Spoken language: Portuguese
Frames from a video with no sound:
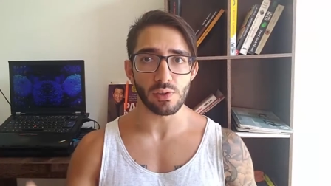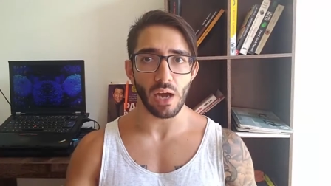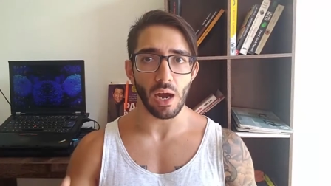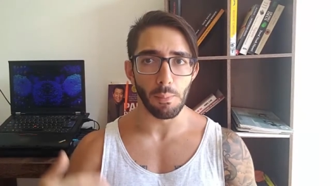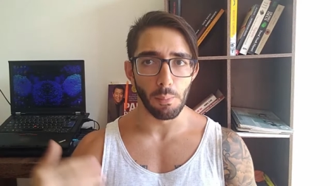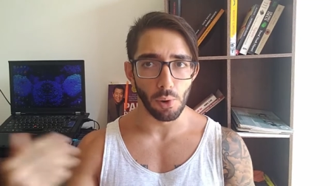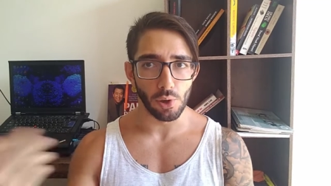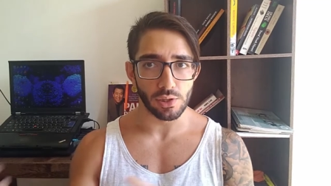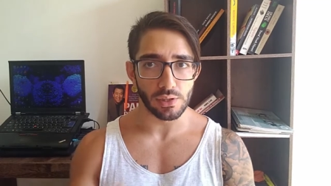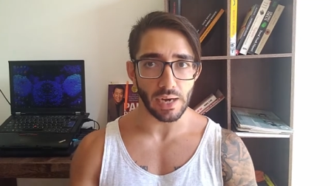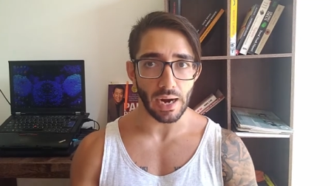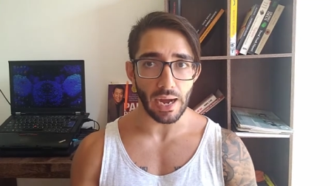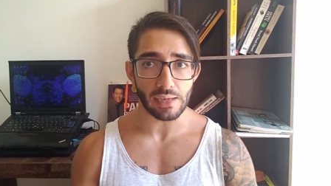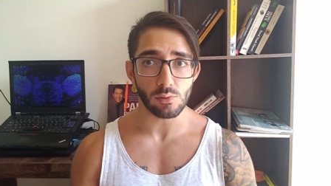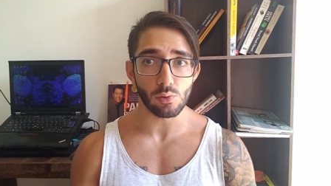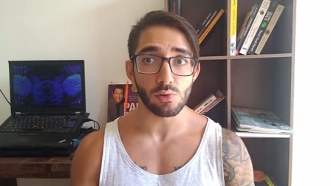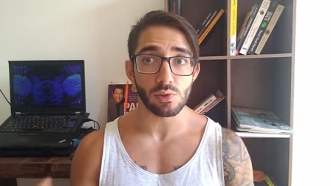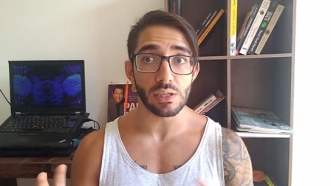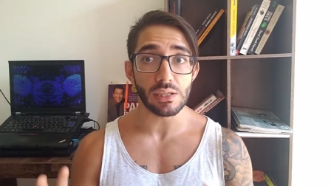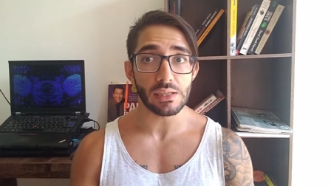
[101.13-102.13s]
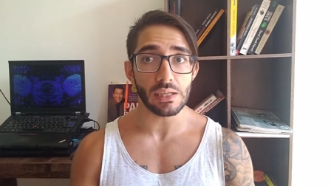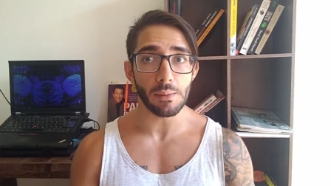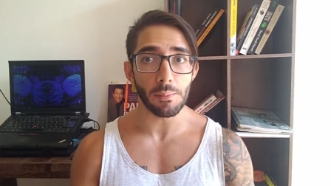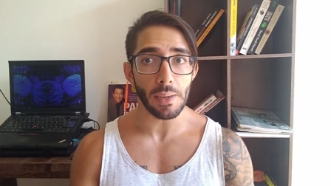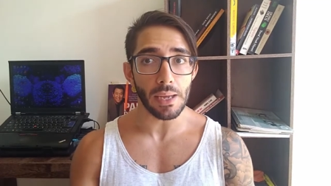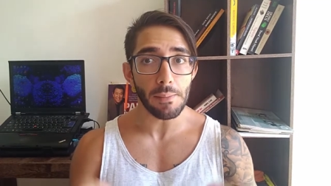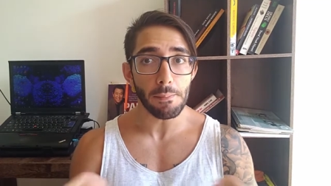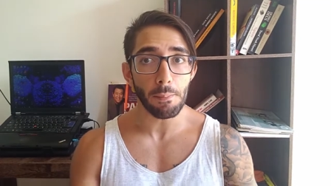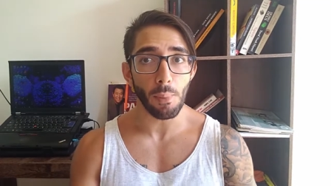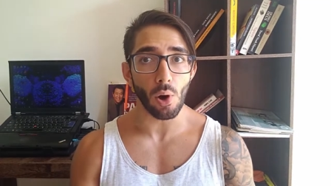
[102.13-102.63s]
carboidratos que
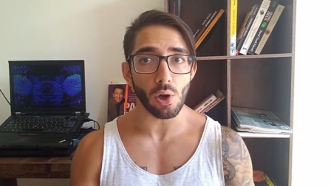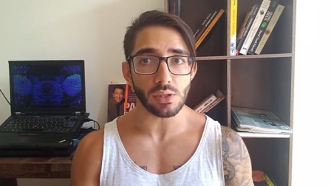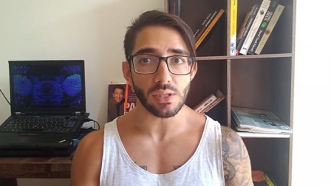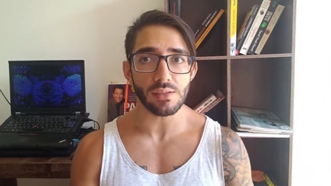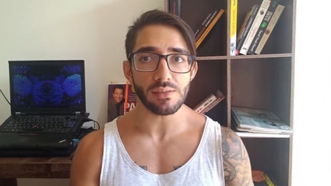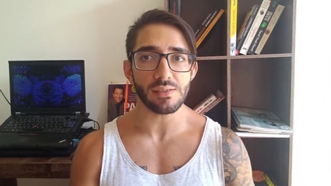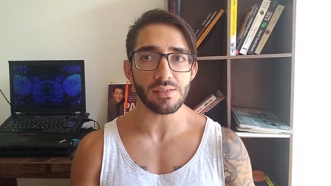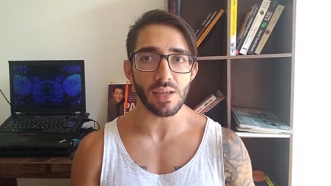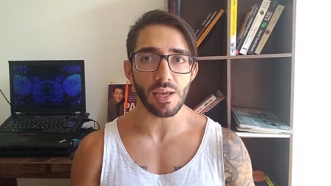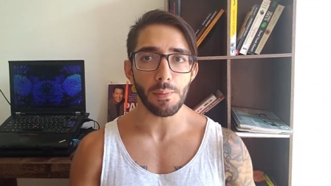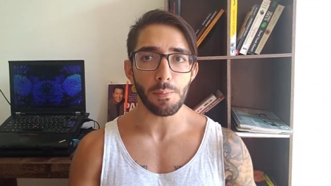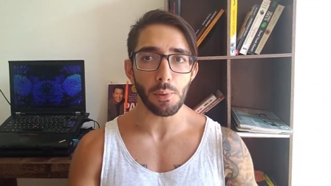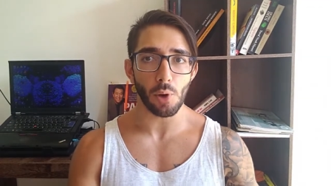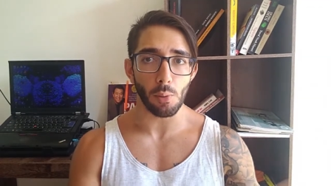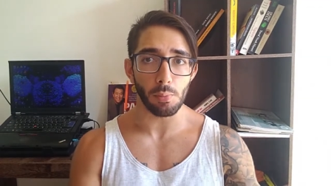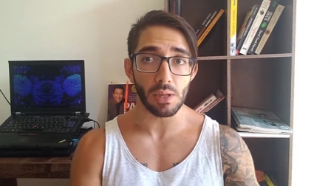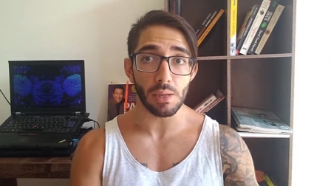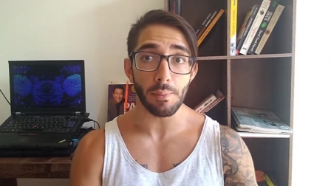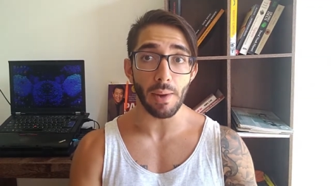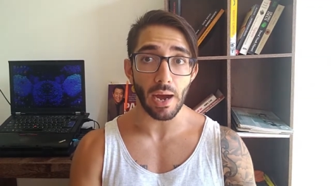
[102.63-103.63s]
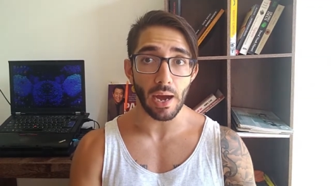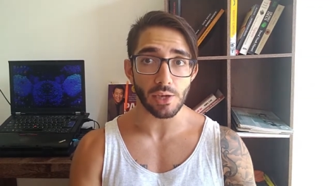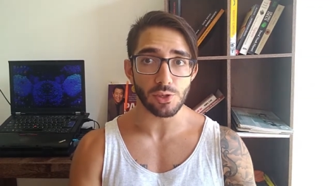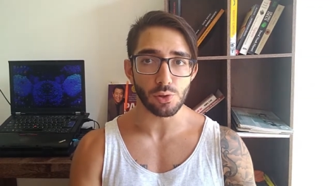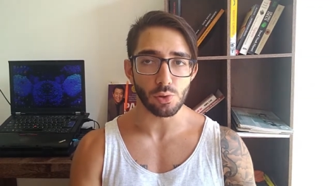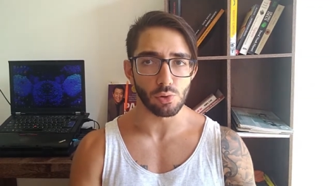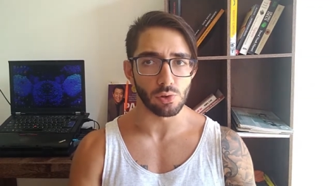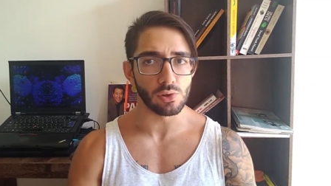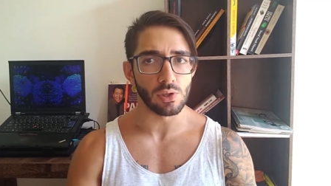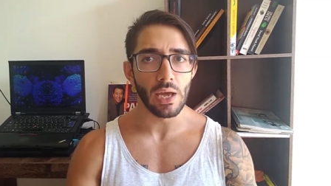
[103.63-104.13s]
também podem ser
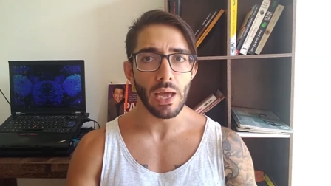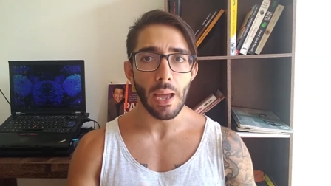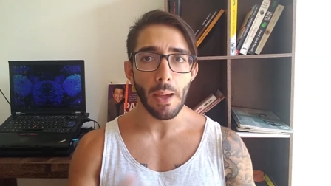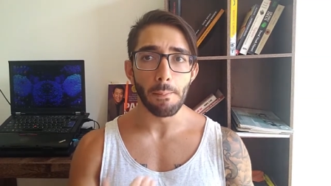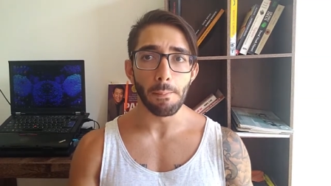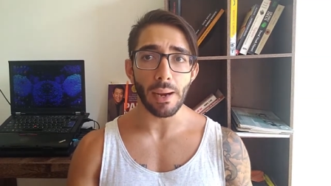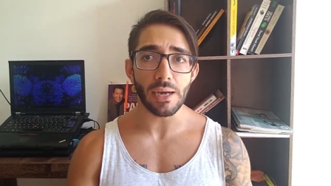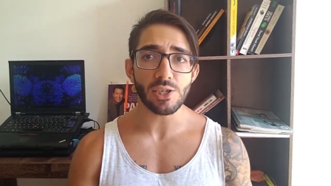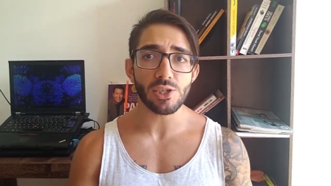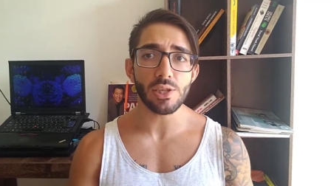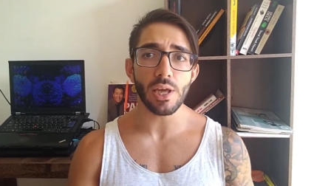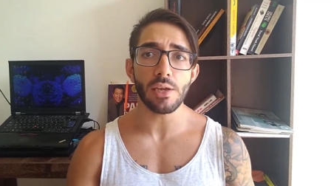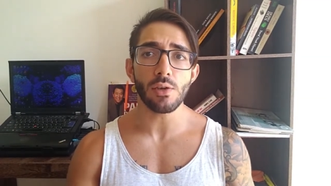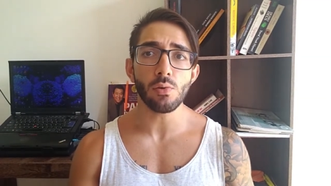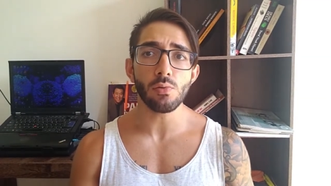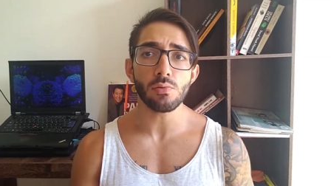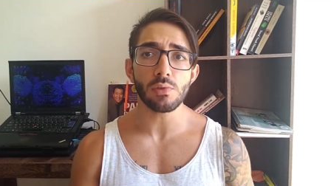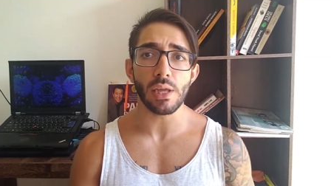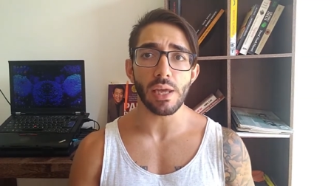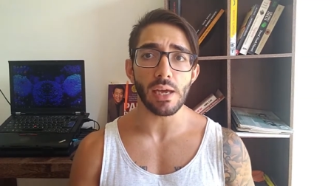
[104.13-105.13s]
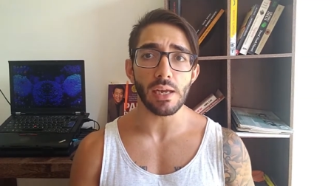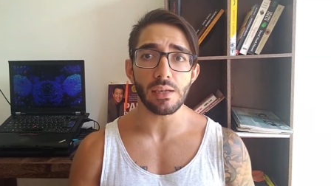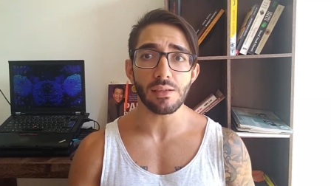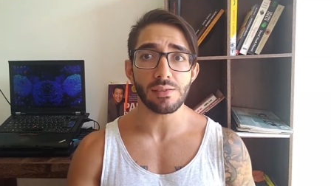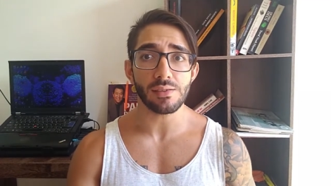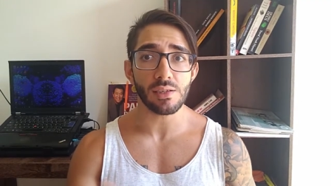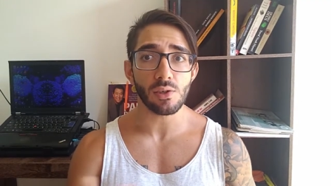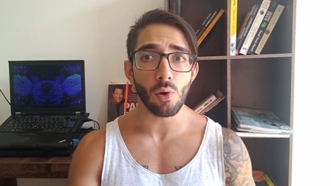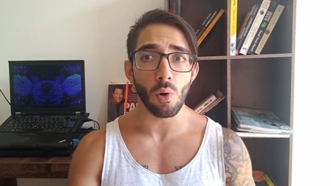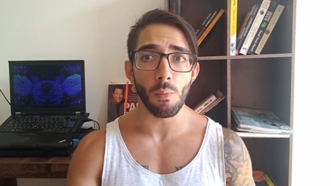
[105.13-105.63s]
problemáticos, mas nenhum deles
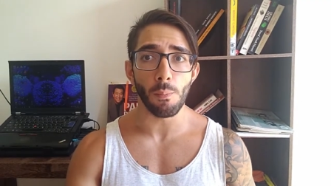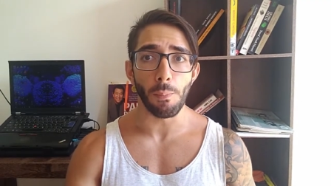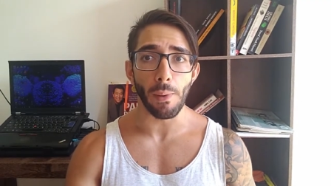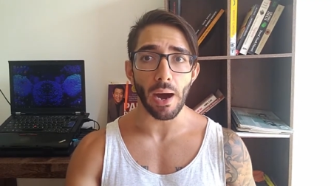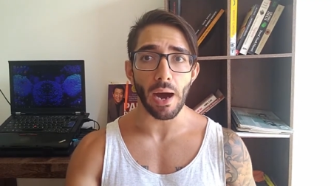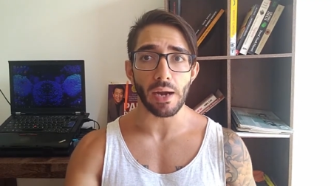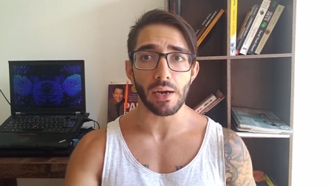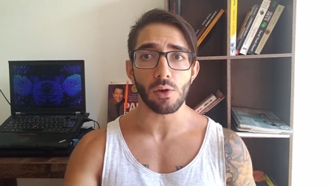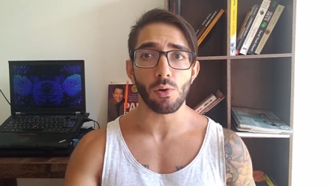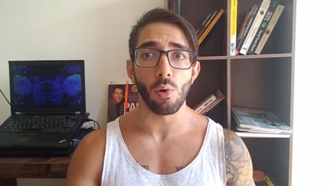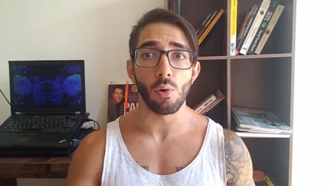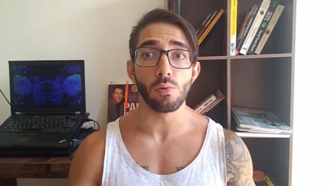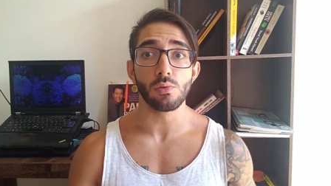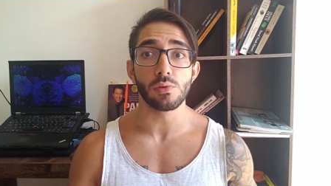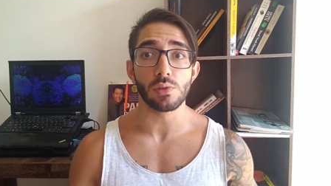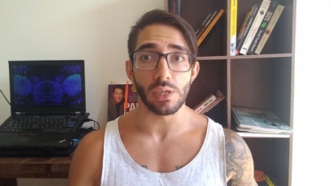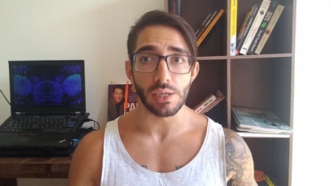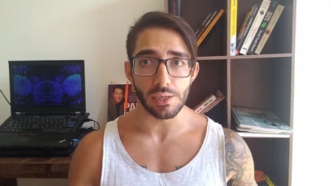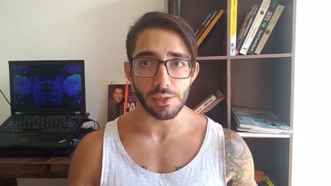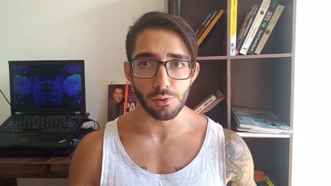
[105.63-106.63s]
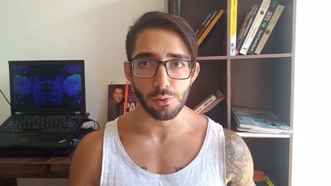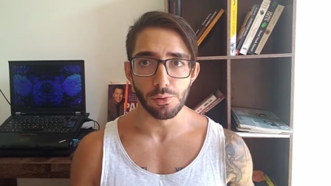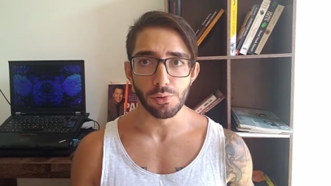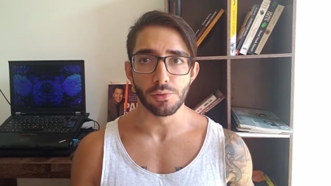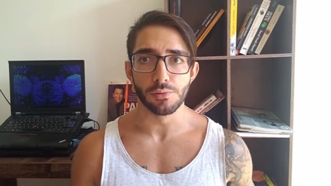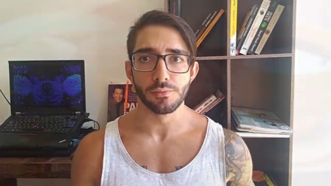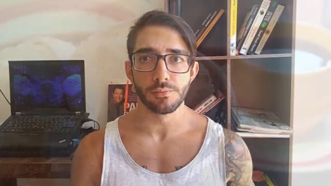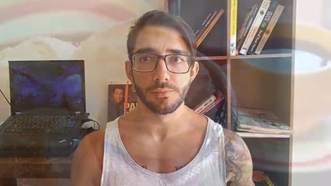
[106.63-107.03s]
se compara com o trigo.